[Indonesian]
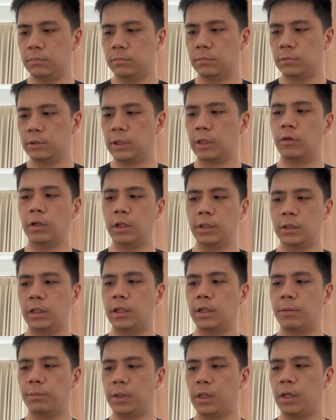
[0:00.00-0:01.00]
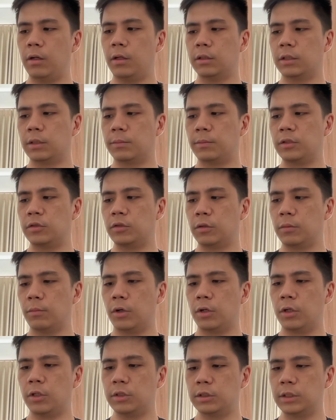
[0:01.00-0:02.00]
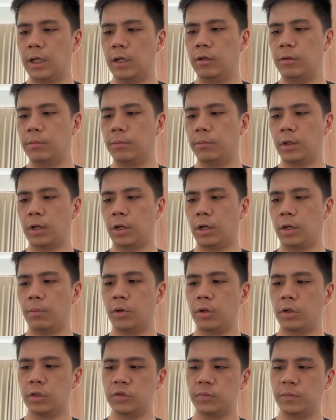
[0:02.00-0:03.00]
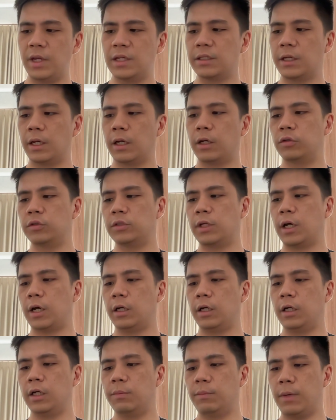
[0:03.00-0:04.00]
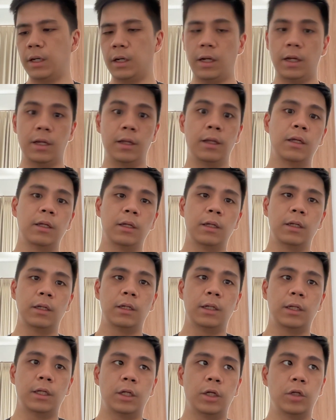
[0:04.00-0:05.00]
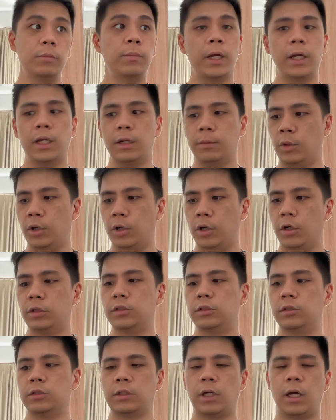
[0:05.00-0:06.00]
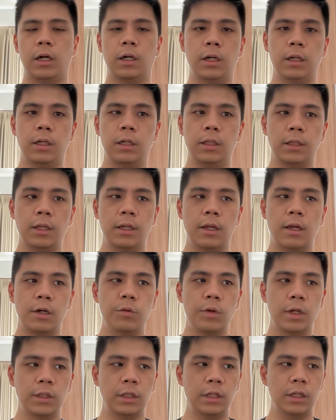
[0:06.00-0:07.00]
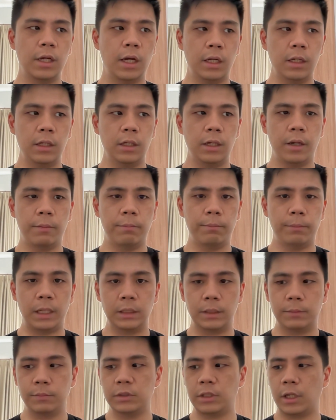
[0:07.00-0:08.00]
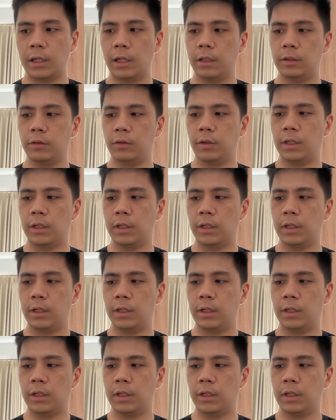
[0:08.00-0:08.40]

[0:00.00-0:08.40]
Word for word: 1 liter 6 kilo termasuk boros nggak om? Kalau boros biasanya kerusakannya di mana? lumayan boros karena 323 IM46 saya itu